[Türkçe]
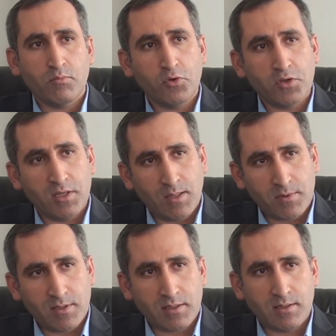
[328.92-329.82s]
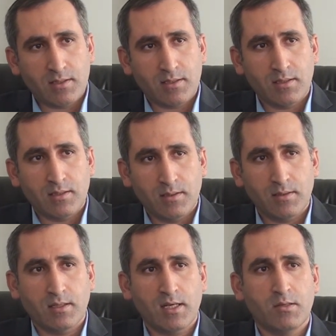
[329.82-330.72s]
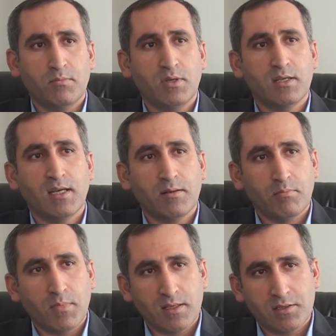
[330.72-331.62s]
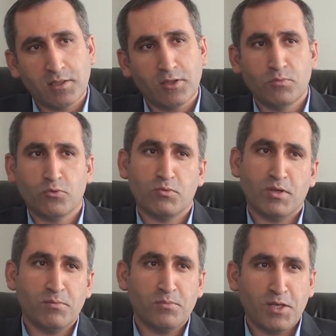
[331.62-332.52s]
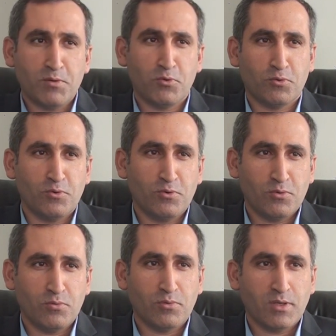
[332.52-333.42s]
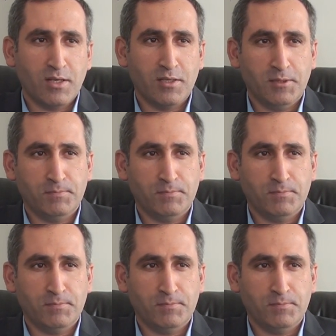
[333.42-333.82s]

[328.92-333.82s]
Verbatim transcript: bu işi yapacaksınız. Yani birden ben çıktım uzmanım diyemiyorsunuz. Diyemiyorsunuz. Aynen. Bunun